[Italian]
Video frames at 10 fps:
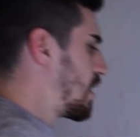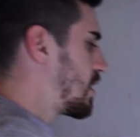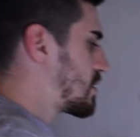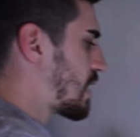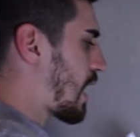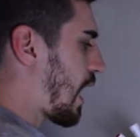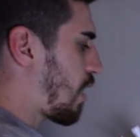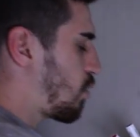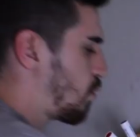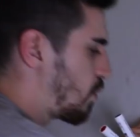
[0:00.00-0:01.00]

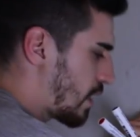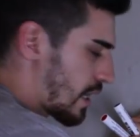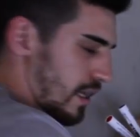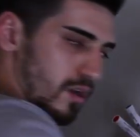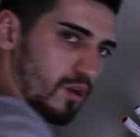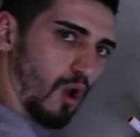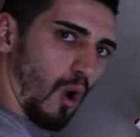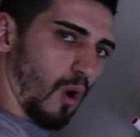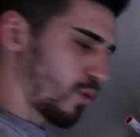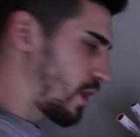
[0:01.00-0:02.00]
sarà un
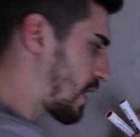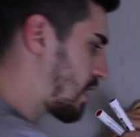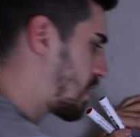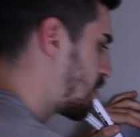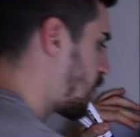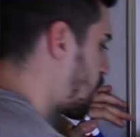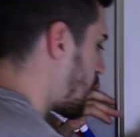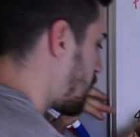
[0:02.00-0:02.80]
lower, lower